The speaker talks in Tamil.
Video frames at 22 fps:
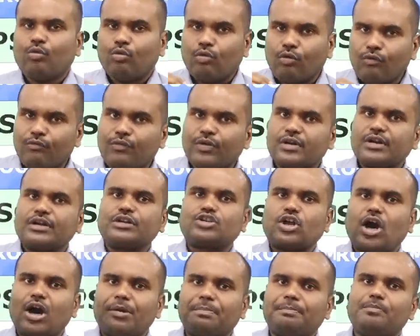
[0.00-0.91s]
ஒவ்வொரு
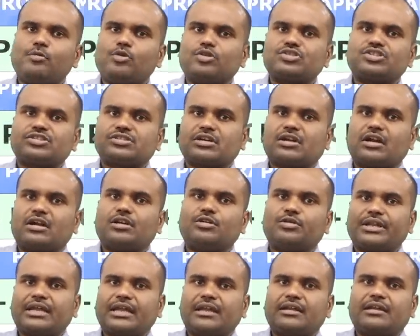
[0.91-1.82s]
டாப் மோஸ்ட்
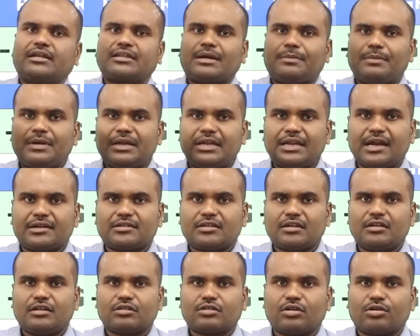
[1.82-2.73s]
கல்லூரிகள்
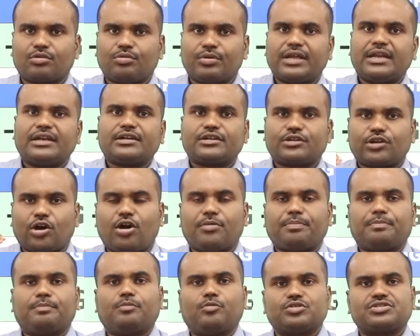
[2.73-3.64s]
தமிழ்நாட்டில் இருக்கக்கூடிய
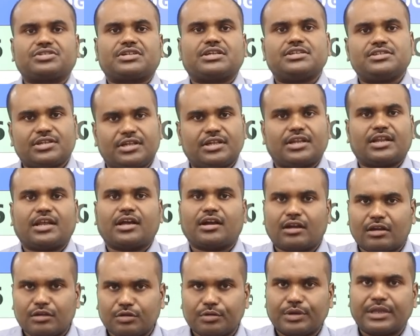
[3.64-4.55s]
டாப் மோஸ்ட் இன்ஜினியரிங்
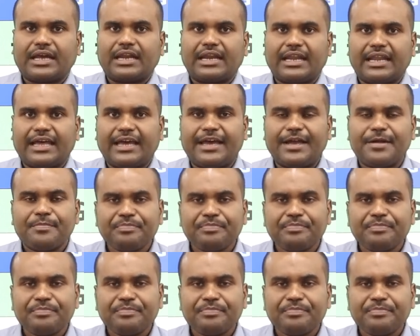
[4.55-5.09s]
கல்லூரிகளில்